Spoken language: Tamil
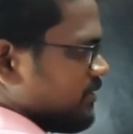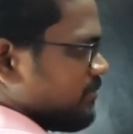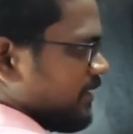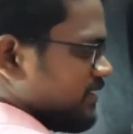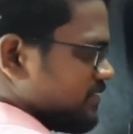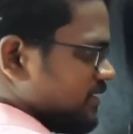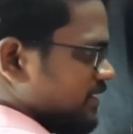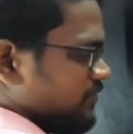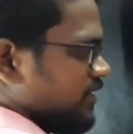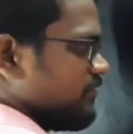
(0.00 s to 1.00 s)
மைனஸ் தேர்ட்டி
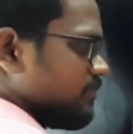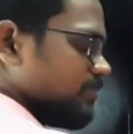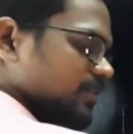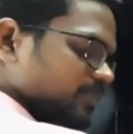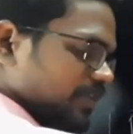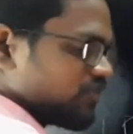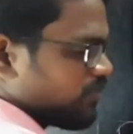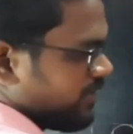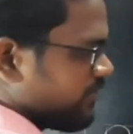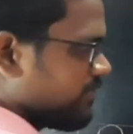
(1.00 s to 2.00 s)
ஃபைவ் ப்ளஸ்
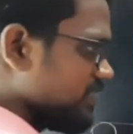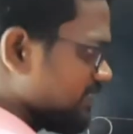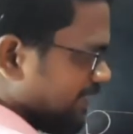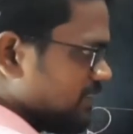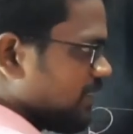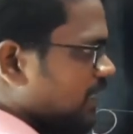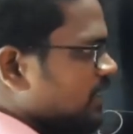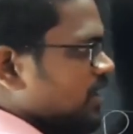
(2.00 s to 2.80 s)
டுவெண்ட்டி ஃபைவ் வந்து டென்னு தான்